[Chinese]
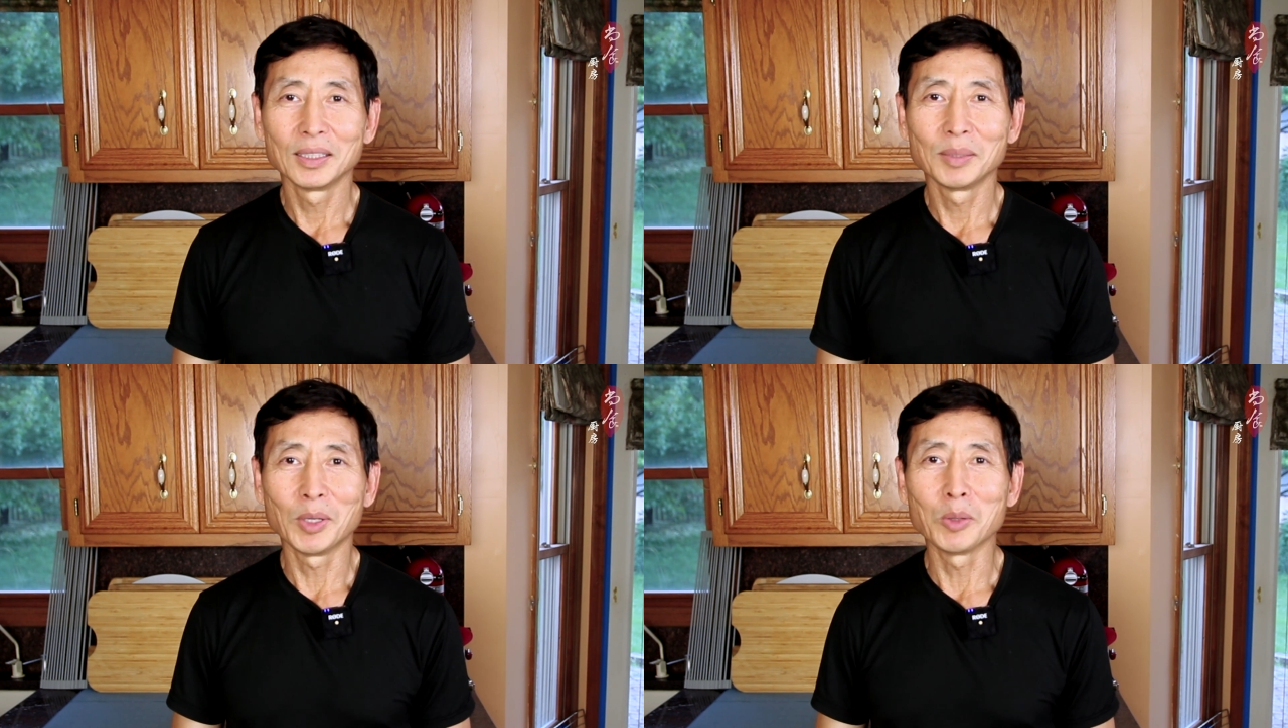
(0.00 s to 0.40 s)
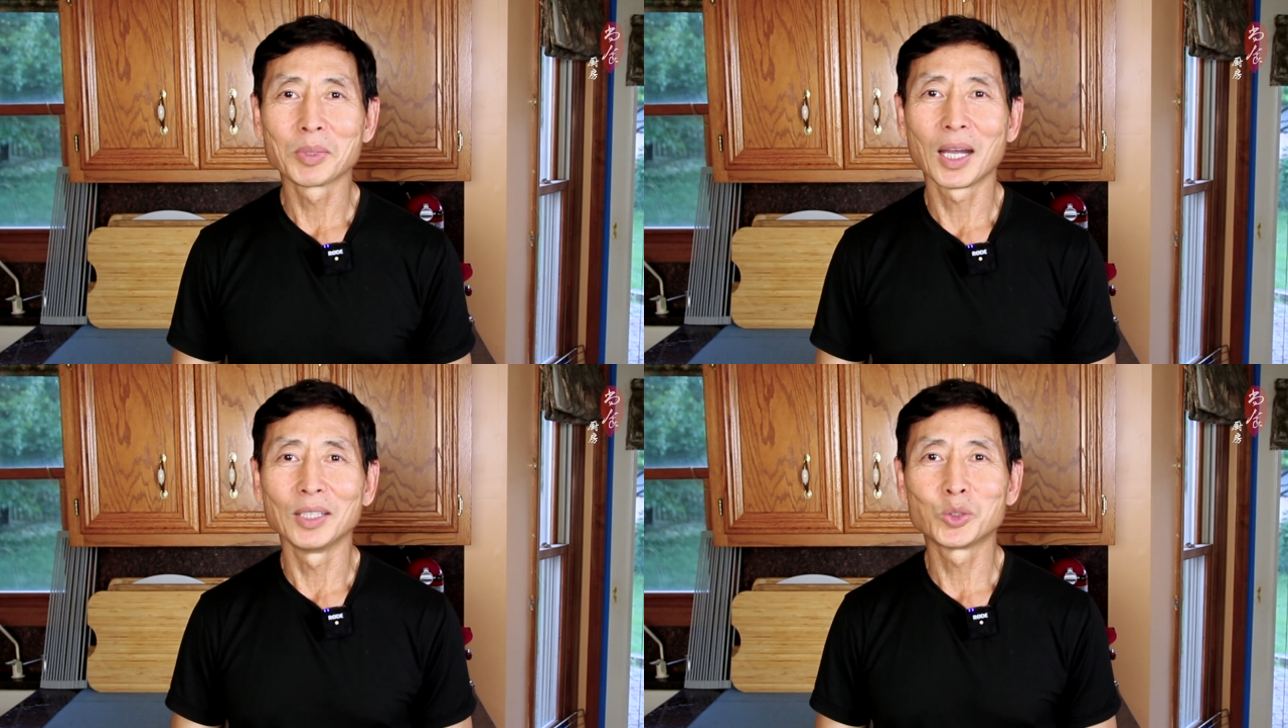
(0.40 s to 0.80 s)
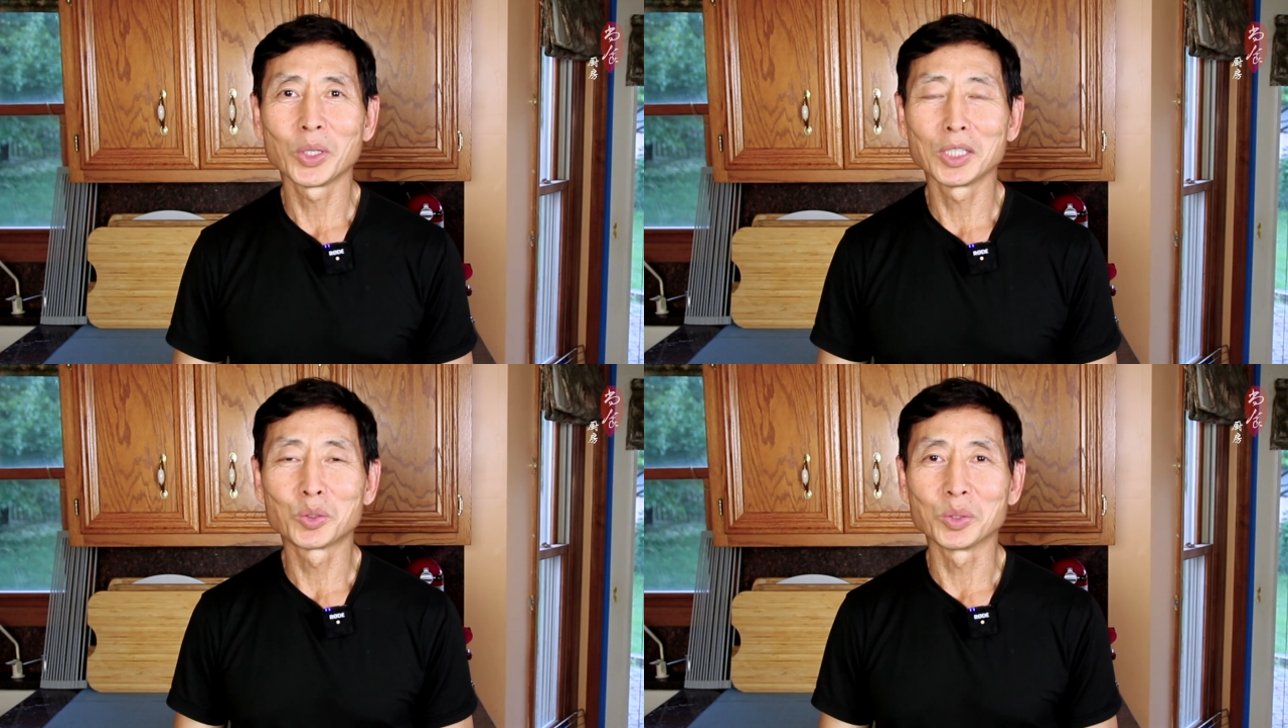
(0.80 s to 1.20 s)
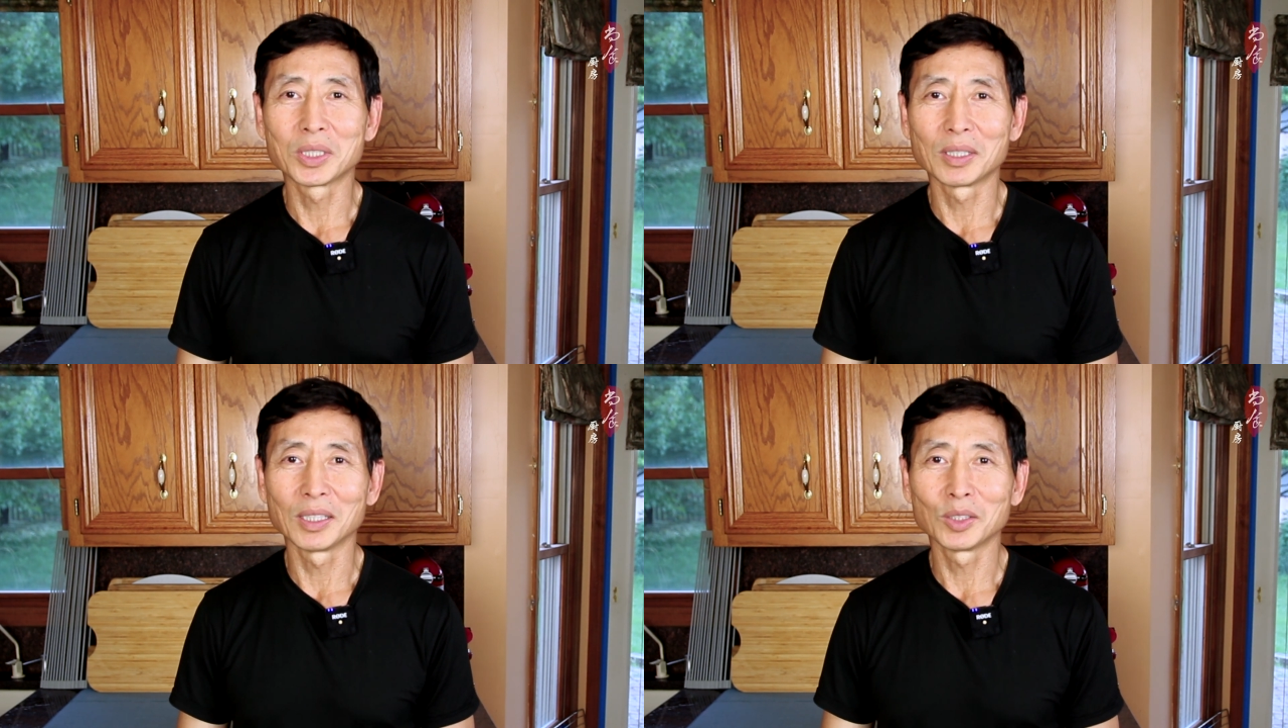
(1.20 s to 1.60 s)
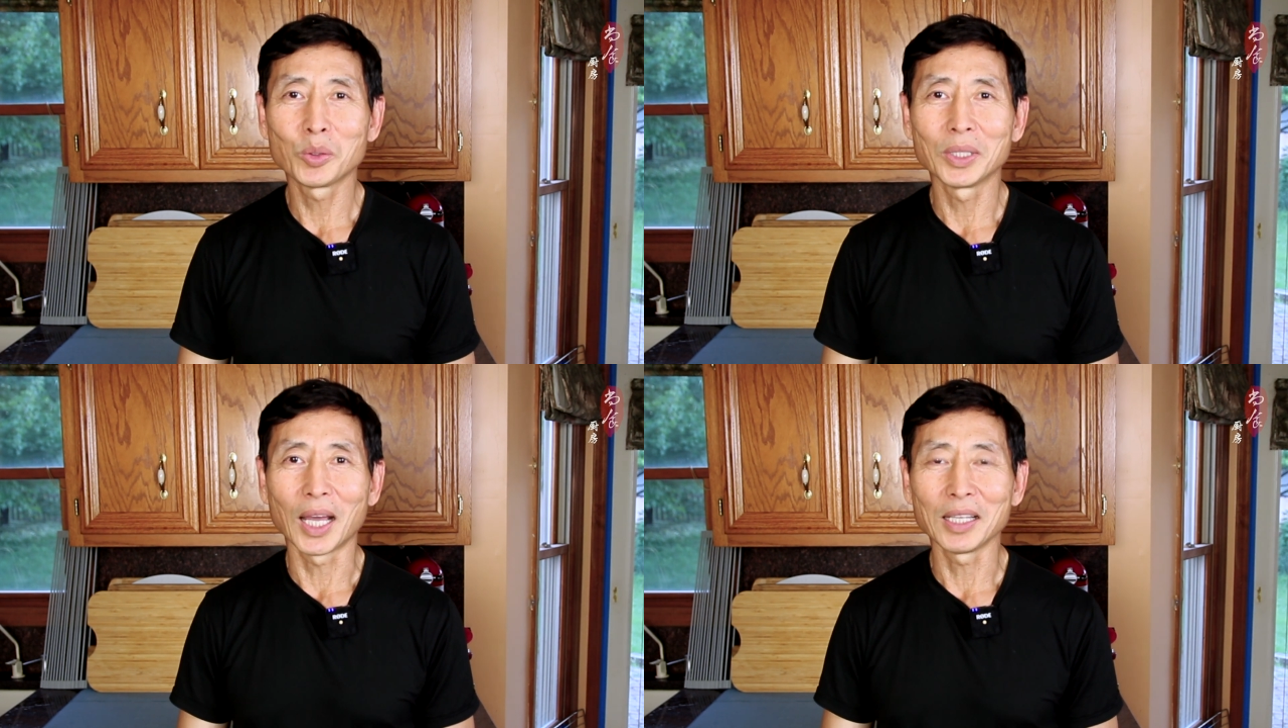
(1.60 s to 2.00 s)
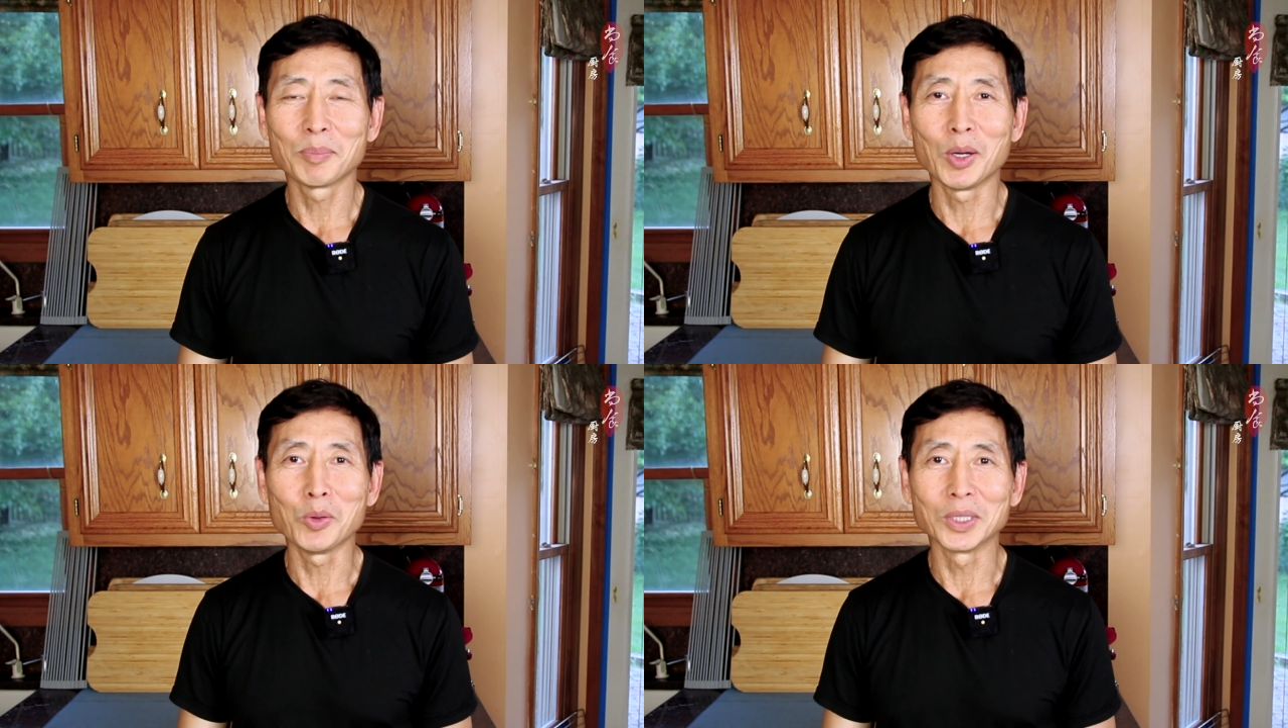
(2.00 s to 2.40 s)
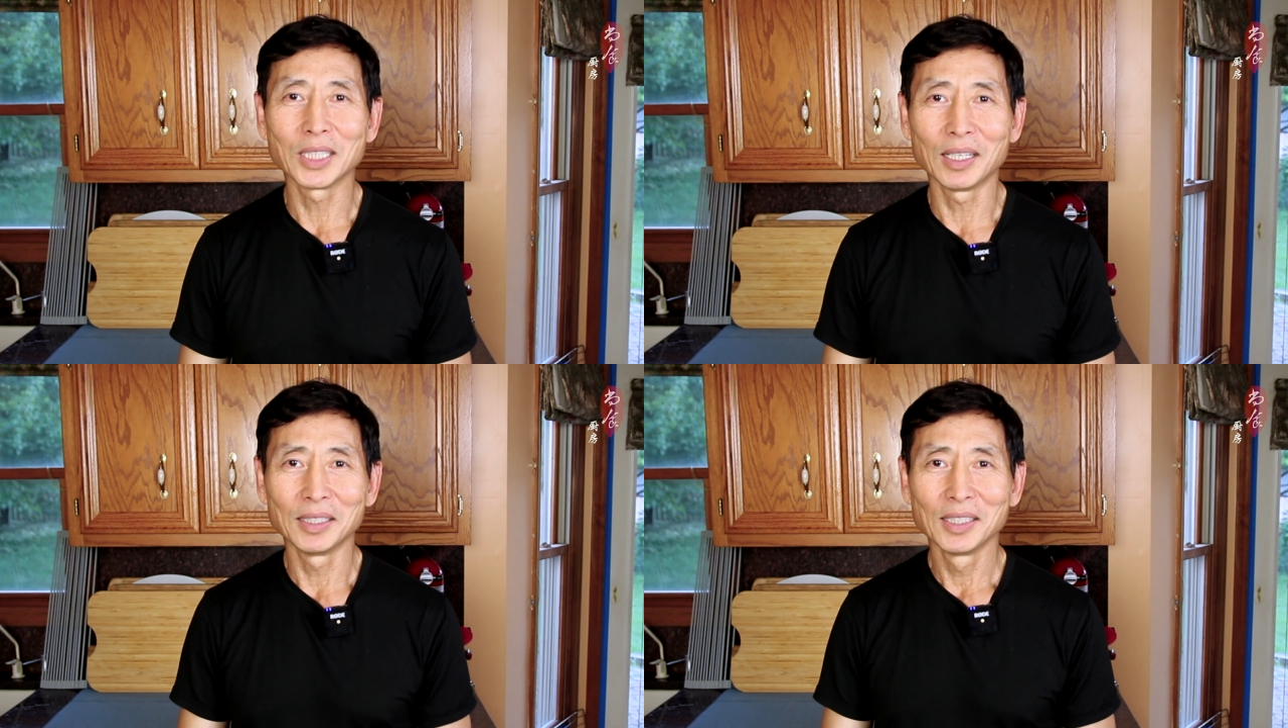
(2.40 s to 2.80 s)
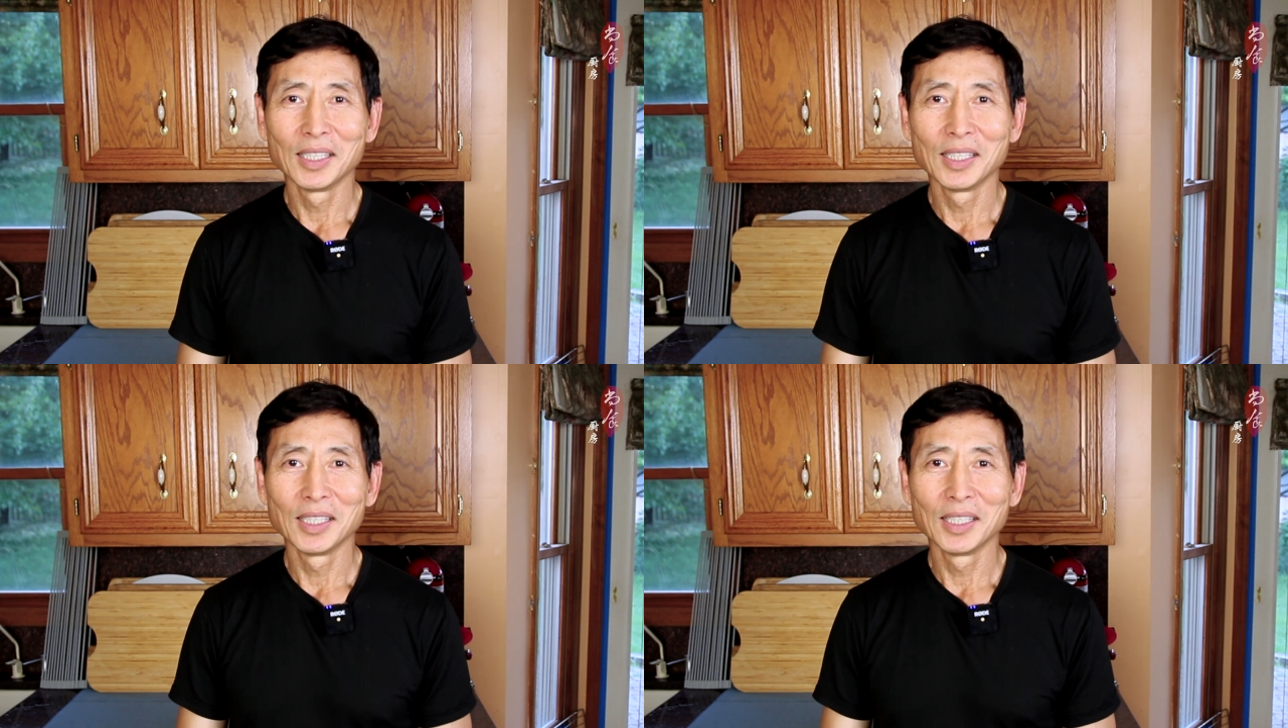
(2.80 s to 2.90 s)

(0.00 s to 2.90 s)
一般我们看专业厨师呢，都会拿一个喷火枪，